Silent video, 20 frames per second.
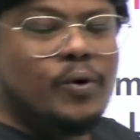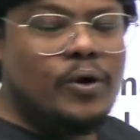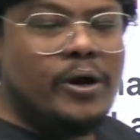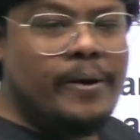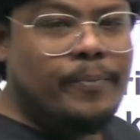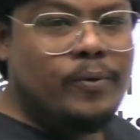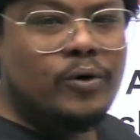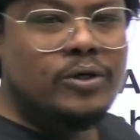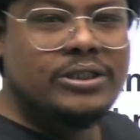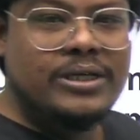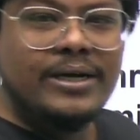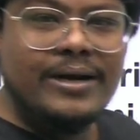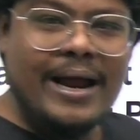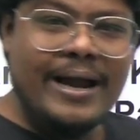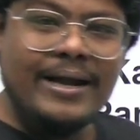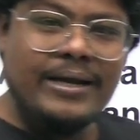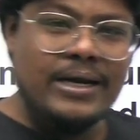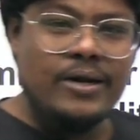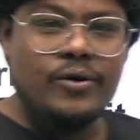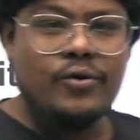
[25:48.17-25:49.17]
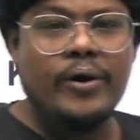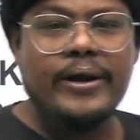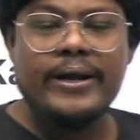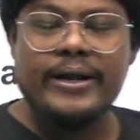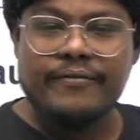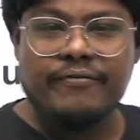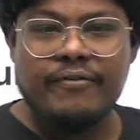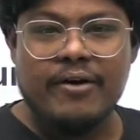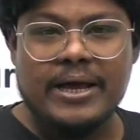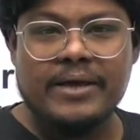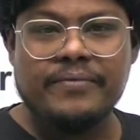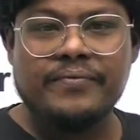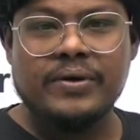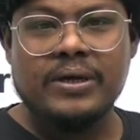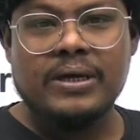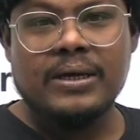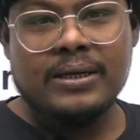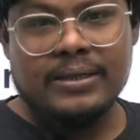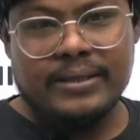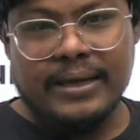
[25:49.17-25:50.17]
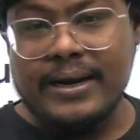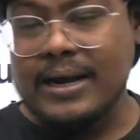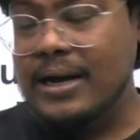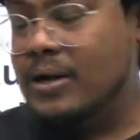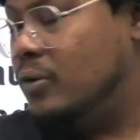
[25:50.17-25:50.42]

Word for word: মনে পড়ছে নাইনটিন টোয়েন্টি ফাইভ তাই না